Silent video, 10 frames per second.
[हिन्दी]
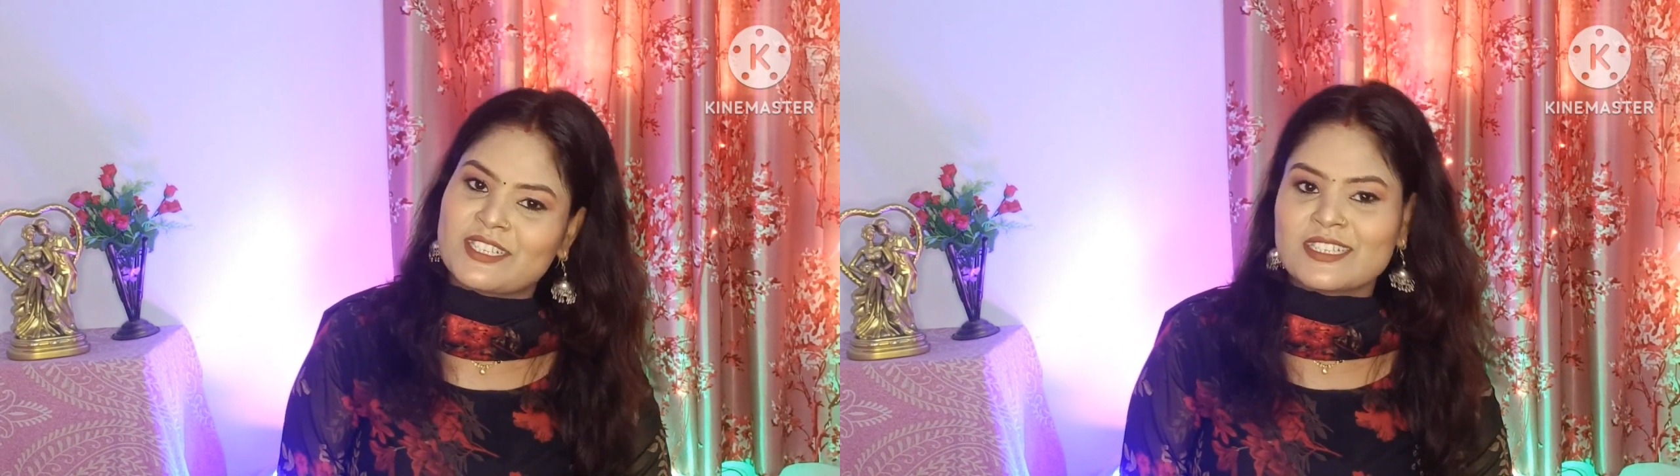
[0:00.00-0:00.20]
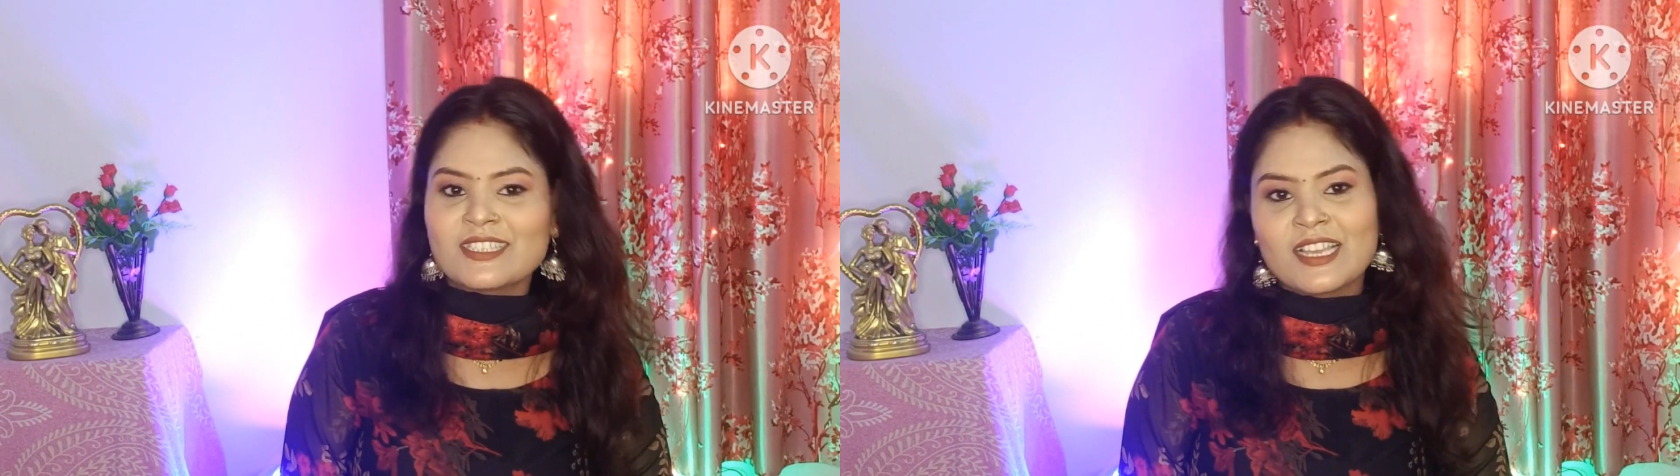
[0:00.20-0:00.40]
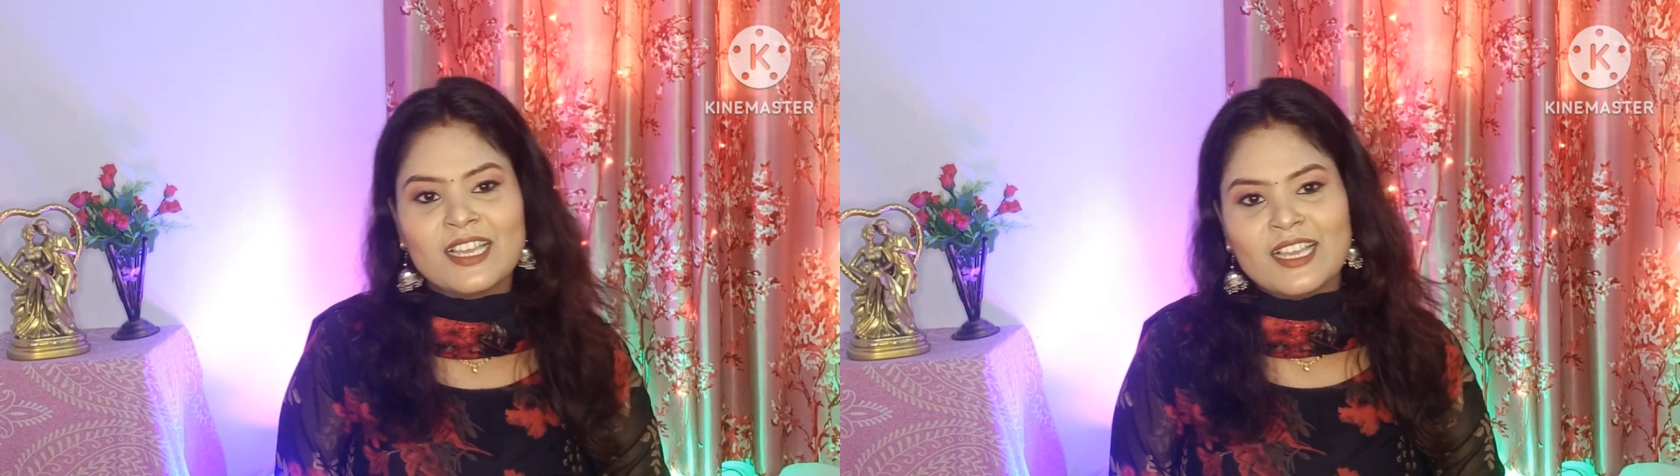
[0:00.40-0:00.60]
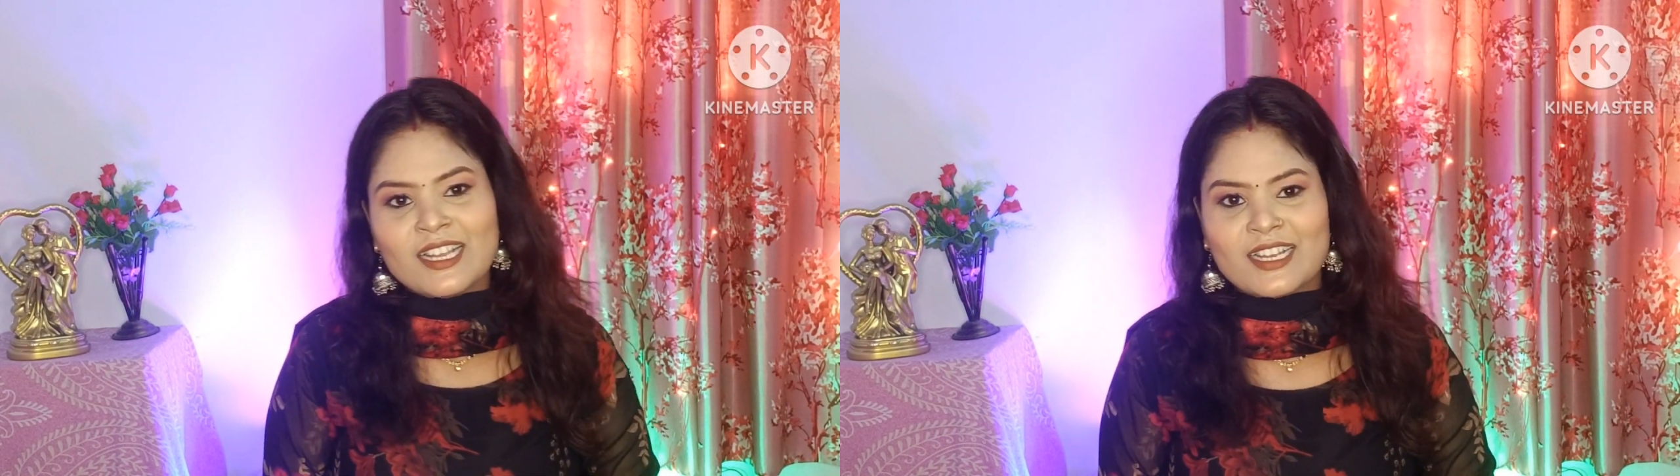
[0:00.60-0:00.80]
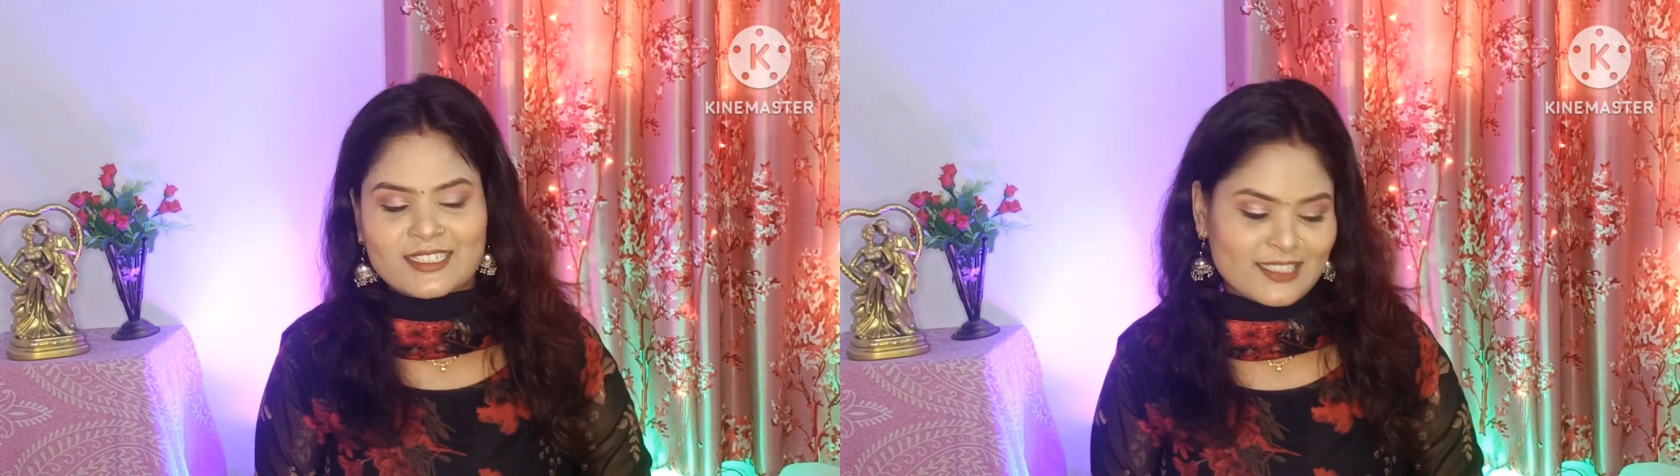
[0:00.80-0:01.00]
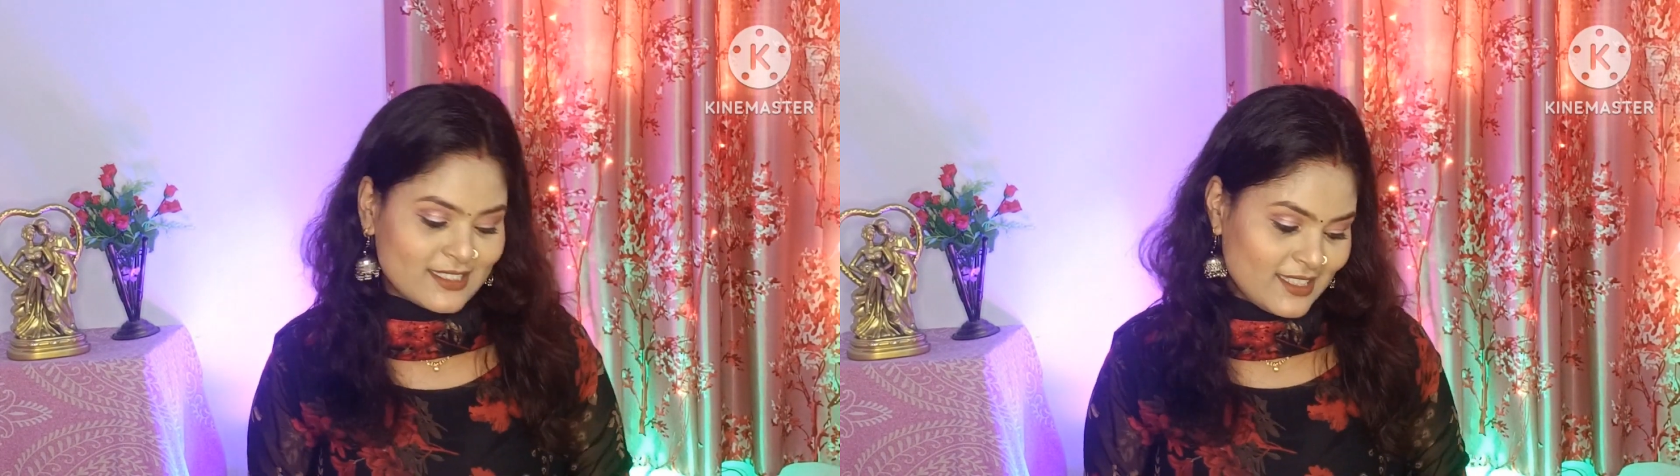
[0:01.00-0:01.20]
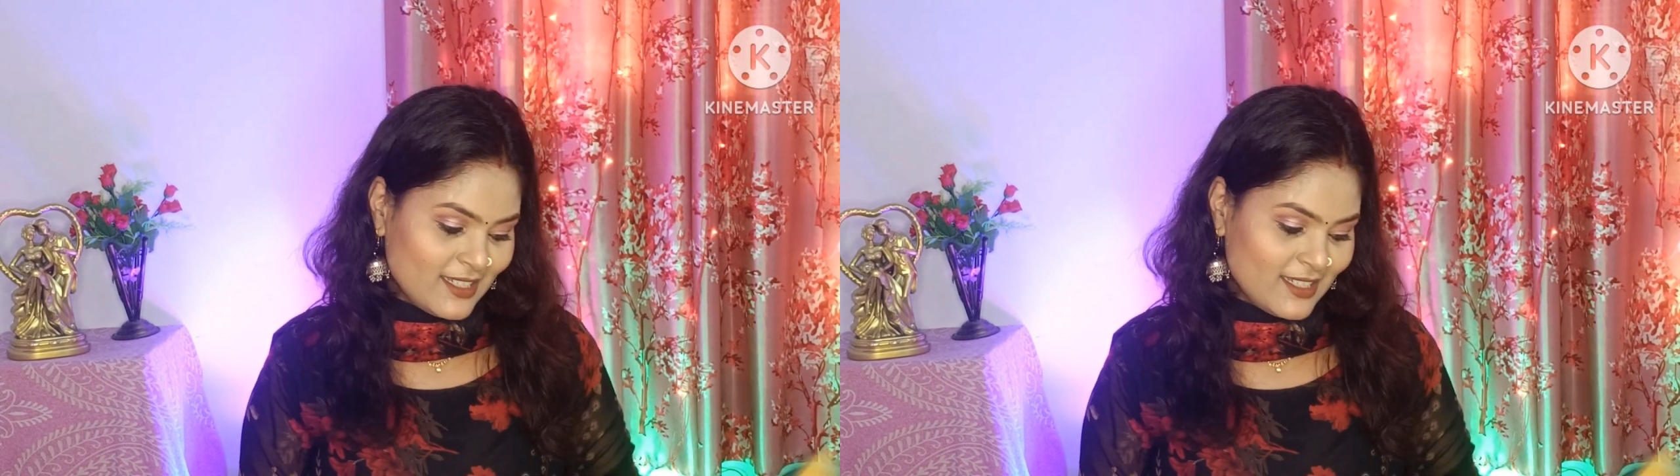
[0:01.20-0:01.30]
परचेज कर सकते